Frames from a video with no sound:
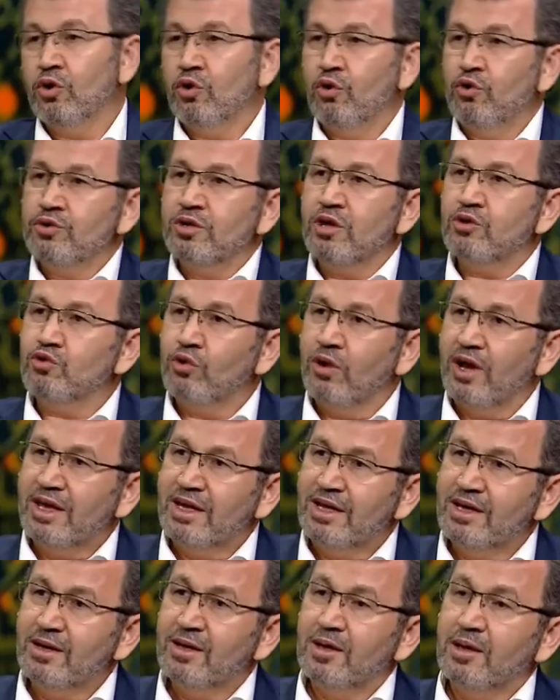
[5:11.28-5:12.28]
Ondan
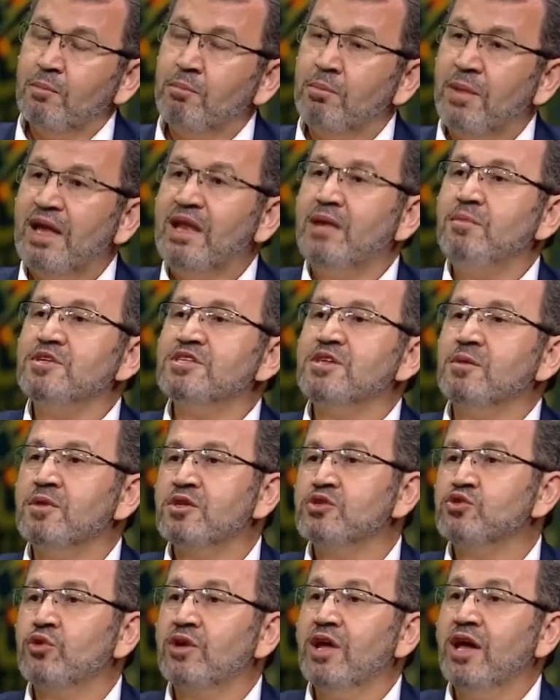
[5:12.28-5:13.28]
dolayı belli bir zaman
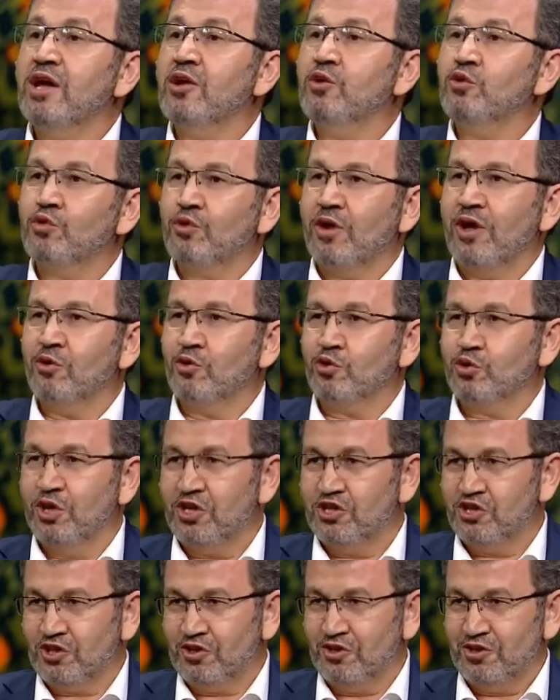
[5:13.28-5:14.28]
sonra ehli Kur'an ortaya
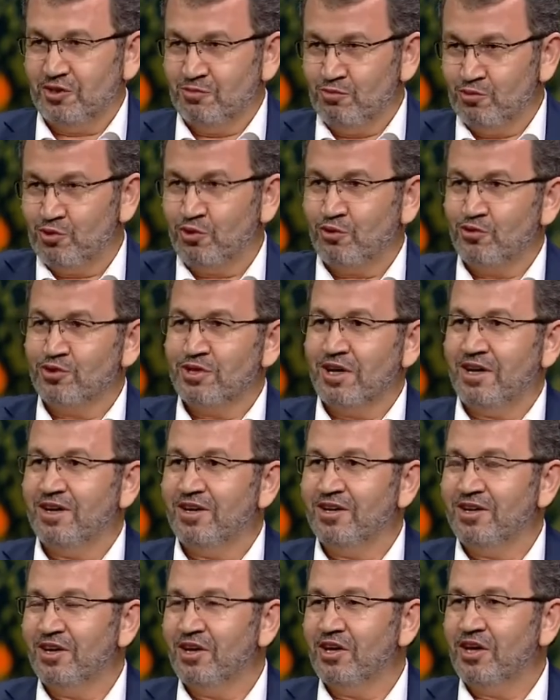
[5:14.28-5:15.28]
çıktı. Şimdi sorunuza
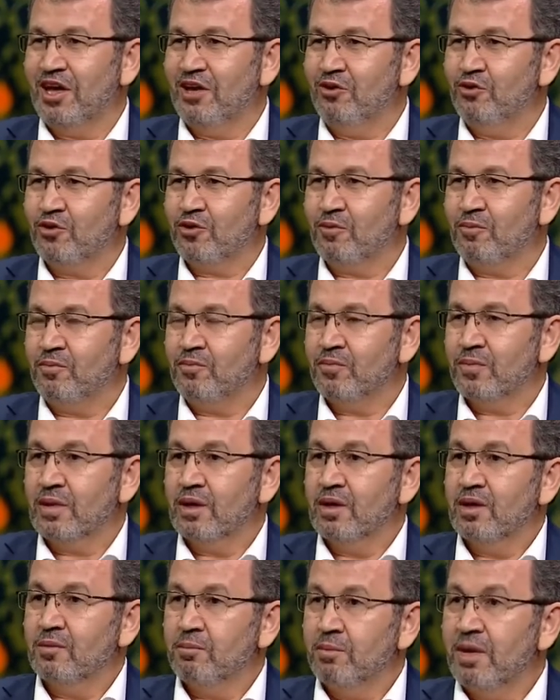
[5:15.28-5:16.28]
geliyorum.
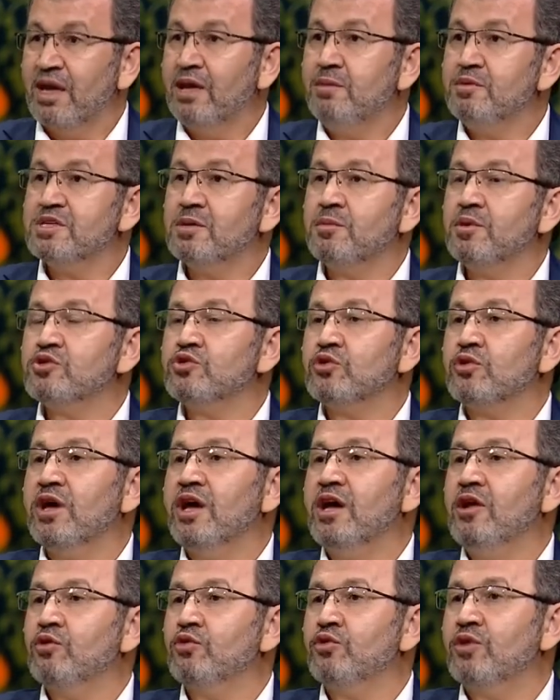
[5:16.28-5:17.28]
Belli bir zaman sonra
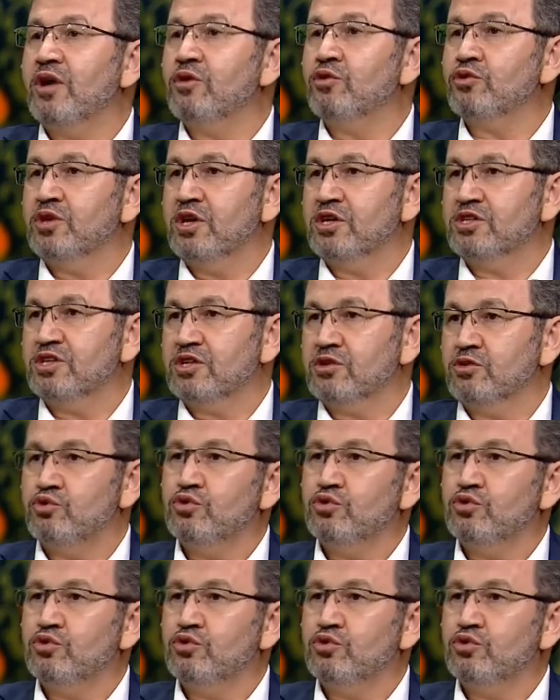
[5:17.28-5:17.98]
ehli Kur'an ortaya çıktı.